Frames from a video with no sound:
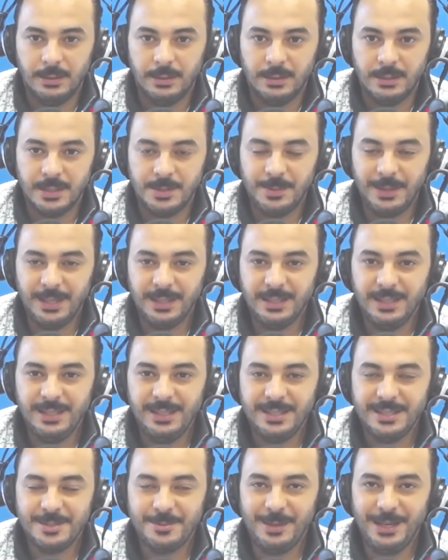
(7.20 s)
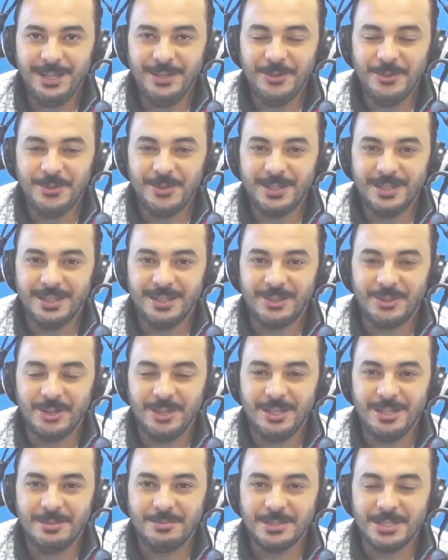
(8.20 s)
صباح الخير صباح النور
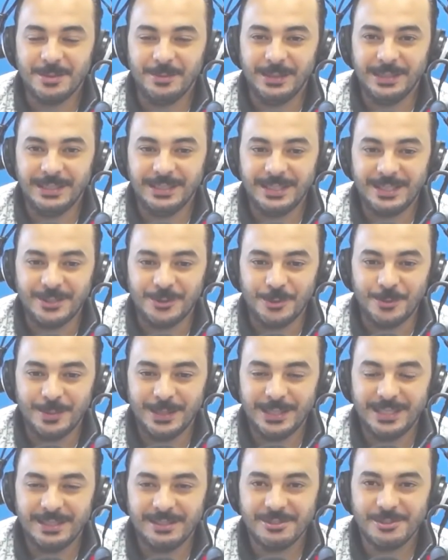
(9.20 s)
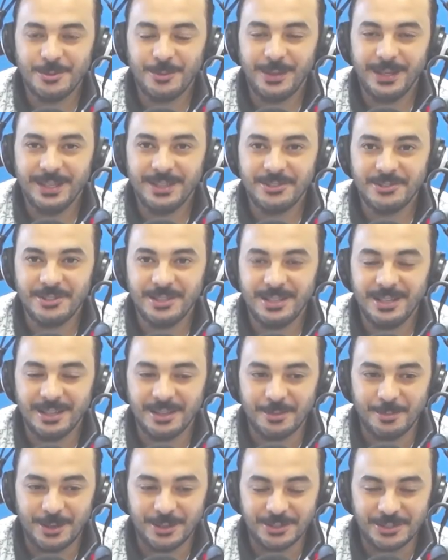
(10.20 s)
لكل مستمعي راديو ميد هذه صبحيه جديده
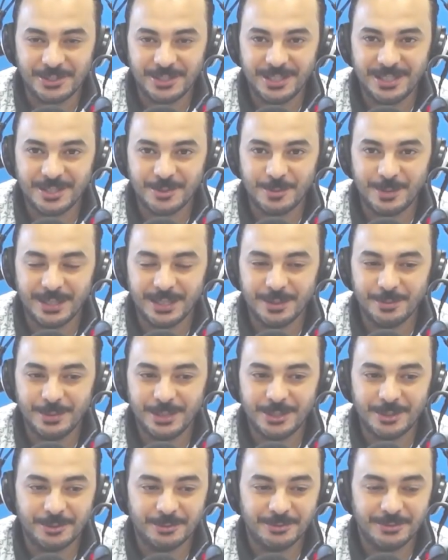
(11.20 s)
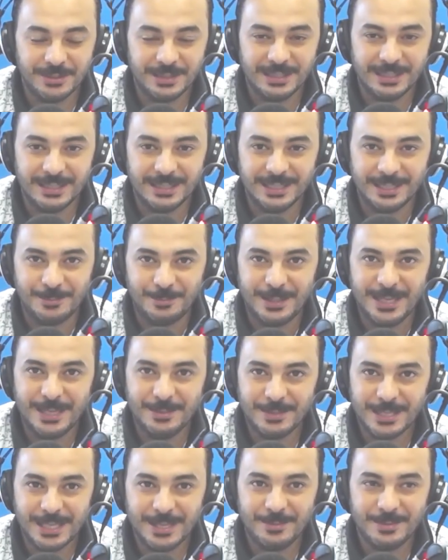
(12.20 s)
هذا موعد جديد يجمعنا بكم في
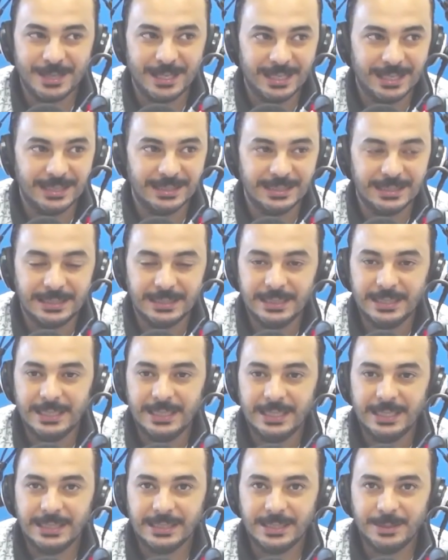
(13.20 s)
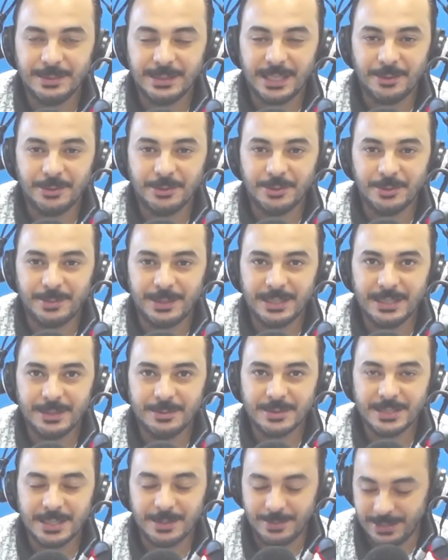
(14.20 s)
البرايم تايم كالعاده كما تعودتوا
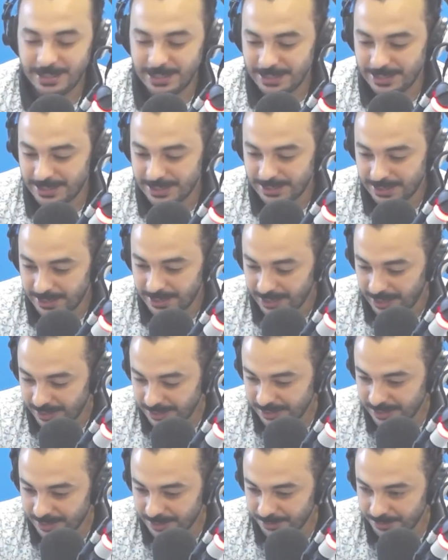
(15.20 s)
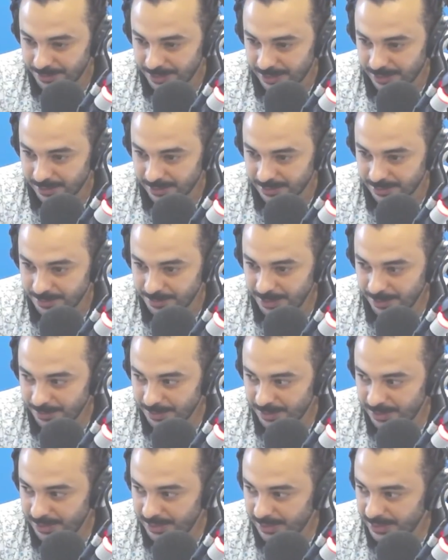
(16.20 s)
معنا من سبعة حتى للعشرة متاع الصباح
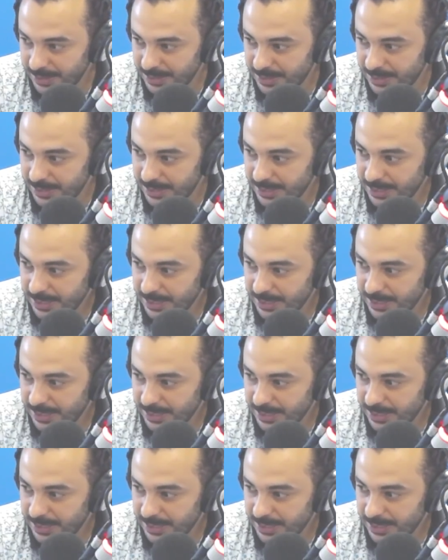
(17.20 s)
من الاثنين حتى